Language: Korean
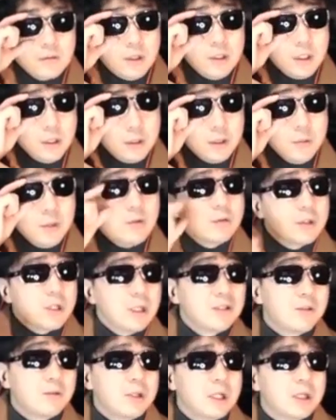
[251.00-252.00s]
흥미로운
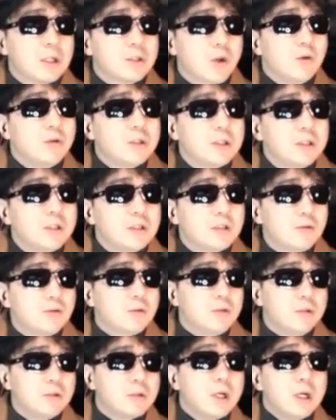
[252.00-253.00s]
캐릭터인데
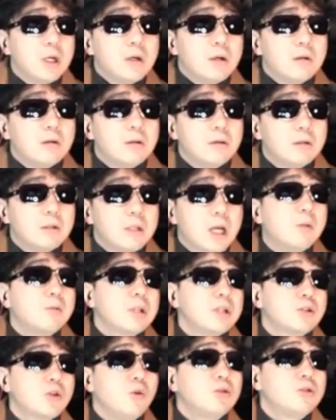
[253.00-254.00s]
정치적으로는 내가 볼
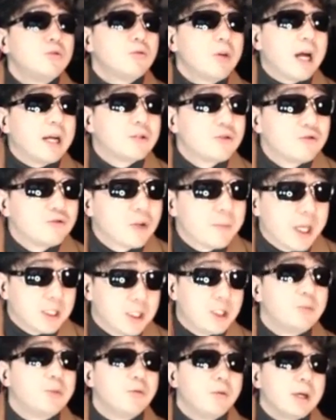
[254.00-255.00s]
때는 정치적으로 안철수가
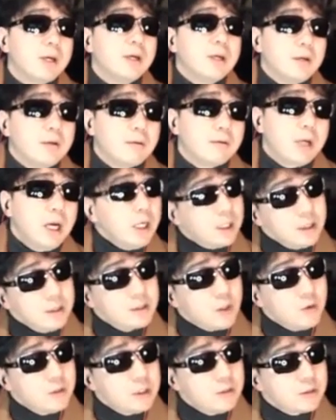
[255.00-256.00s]
백신이 필요해. 약간
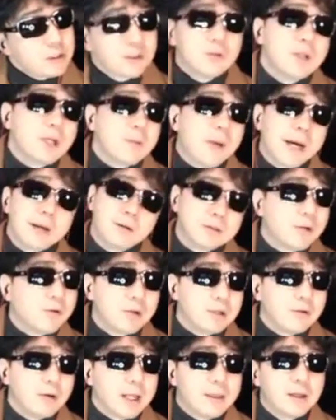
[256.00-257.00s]
정치적인 선택에 바이러스가
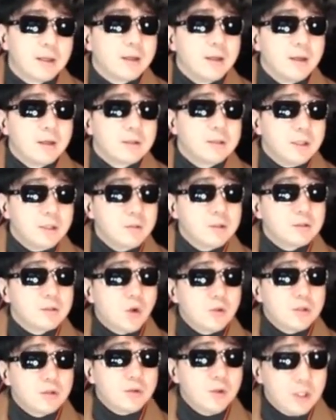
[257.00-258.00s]
걸린 것 같아. 이 사람은
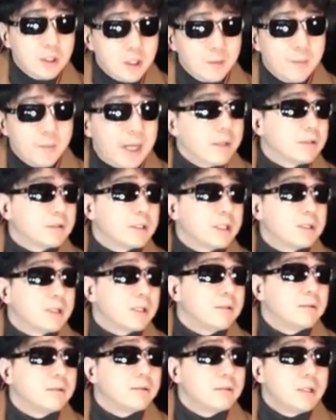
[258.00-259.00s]
정치적 선택을 하면 바이러스야.
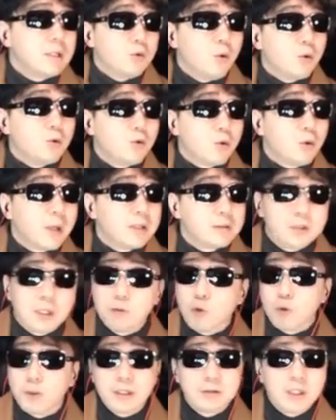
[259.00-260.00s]
그냥 노로바이러스가
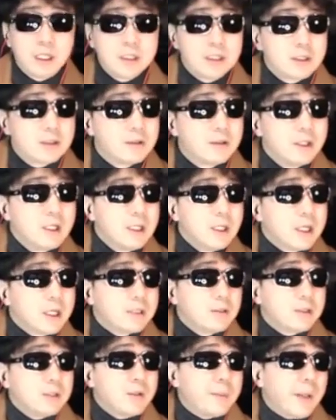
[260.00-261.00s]
아니지.
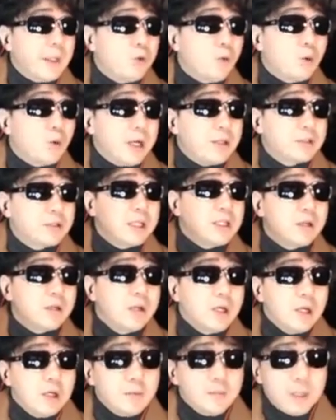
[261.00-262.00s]
하여튼 그거 노로바이러스 마냥
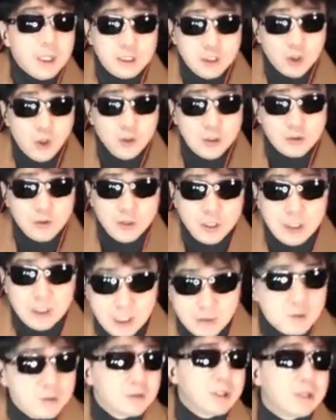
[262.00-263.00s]
하여튼 정치적 선택을
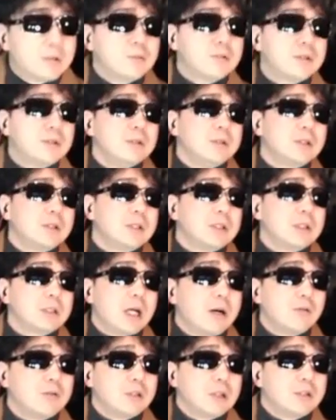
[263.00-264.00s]
했다 그러면 그냥
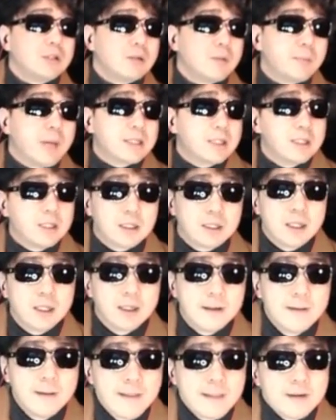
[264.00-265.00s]
다거든. 그냥 박살이
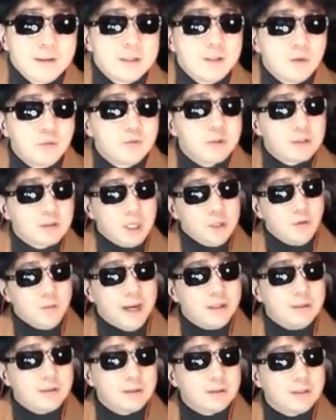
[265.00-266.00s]
나니까 이런 부분에서 계속
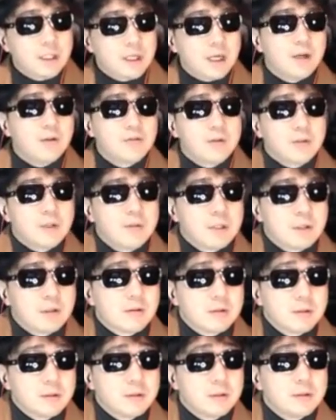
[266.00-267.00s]
마이너스에 가까운 정치만
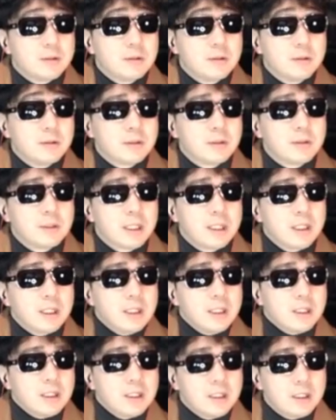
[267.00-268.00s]
했거든. 그런데
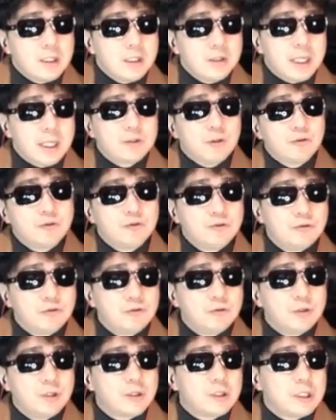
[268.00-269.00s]
이런 안철수
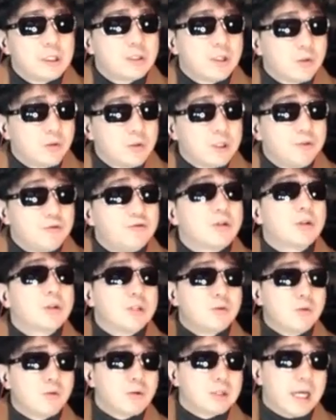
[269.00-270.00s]
의원이 그래도 이제 윤석열
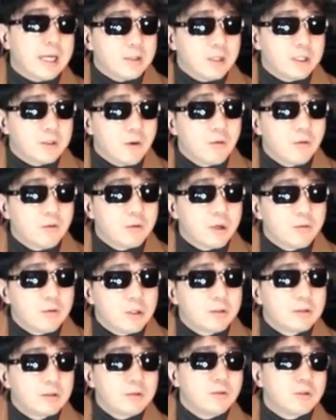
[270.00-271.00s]
대통령과 단일화에 성공을 하고
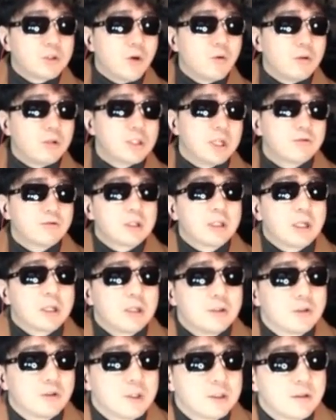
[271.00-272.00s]
이것들로 정권을
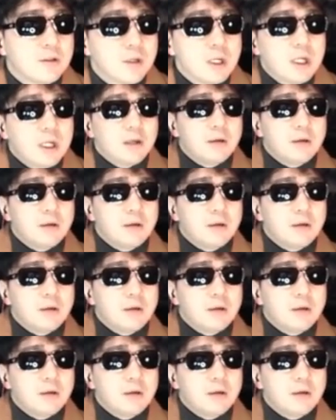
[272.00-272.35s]
창출했다라는 점에서